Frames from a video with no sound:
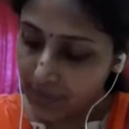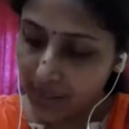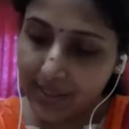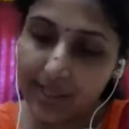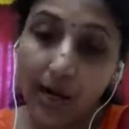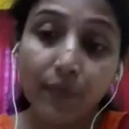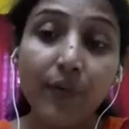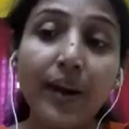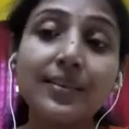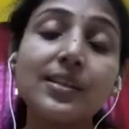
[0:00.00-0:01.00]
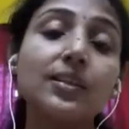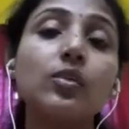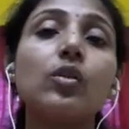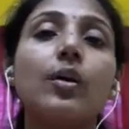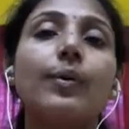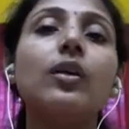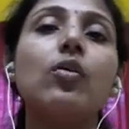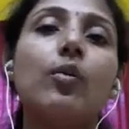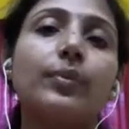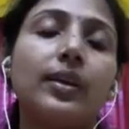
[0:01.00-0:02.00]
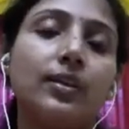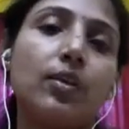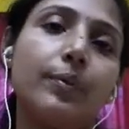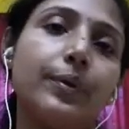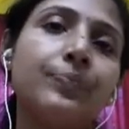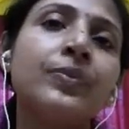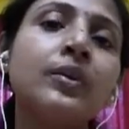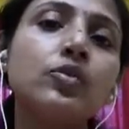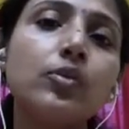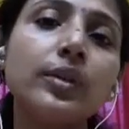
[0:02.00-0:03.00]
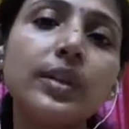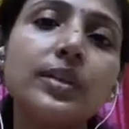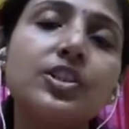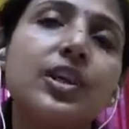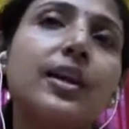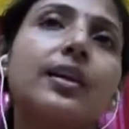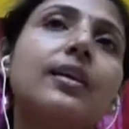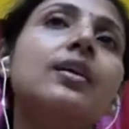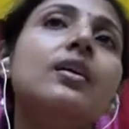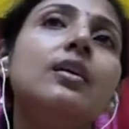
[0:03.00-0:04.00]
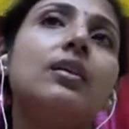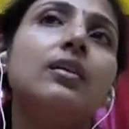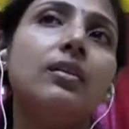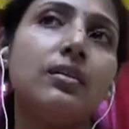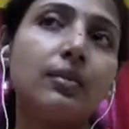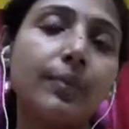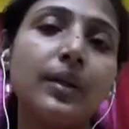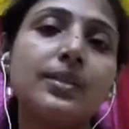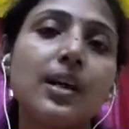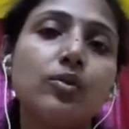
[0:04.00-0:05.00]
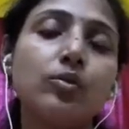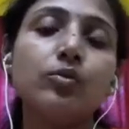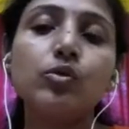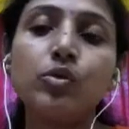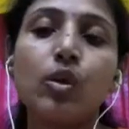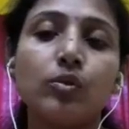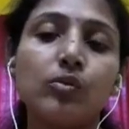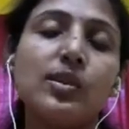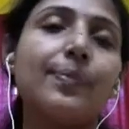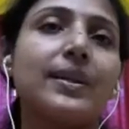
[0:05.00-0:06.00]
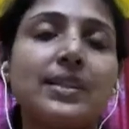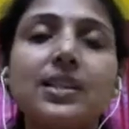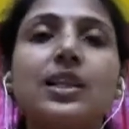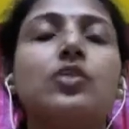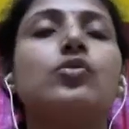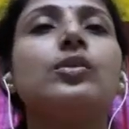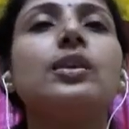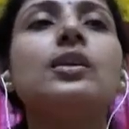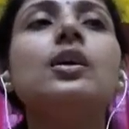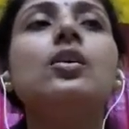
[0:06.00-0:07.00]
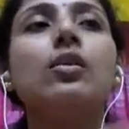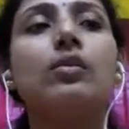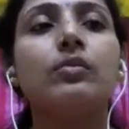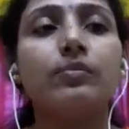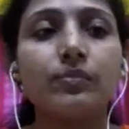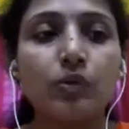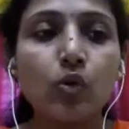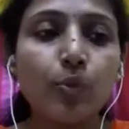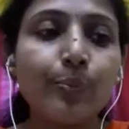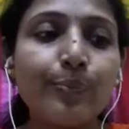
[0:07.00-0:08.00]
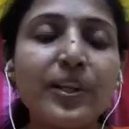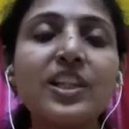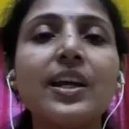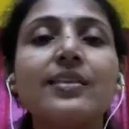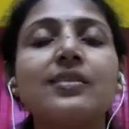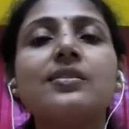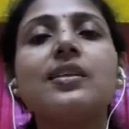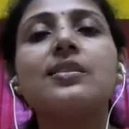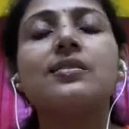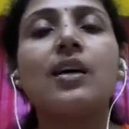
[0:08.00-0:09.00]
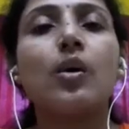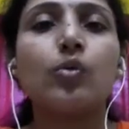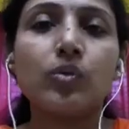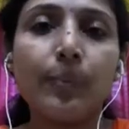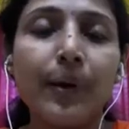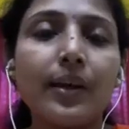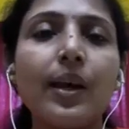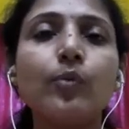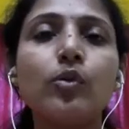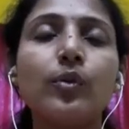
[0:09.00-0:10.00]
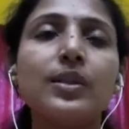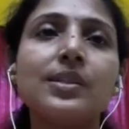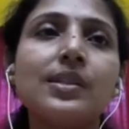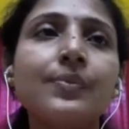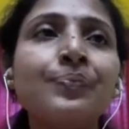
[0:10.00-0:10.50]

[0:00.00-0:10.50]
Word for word: ঠিক আছে আর ফ্যাট জাতীয় খাবার কম খেতে হবে যদি সে বা যার উচ্চ রক্তচাপ আছে সে যদি খুব বেশি এক্সারসাইজ না করতে পারে এমনও আছে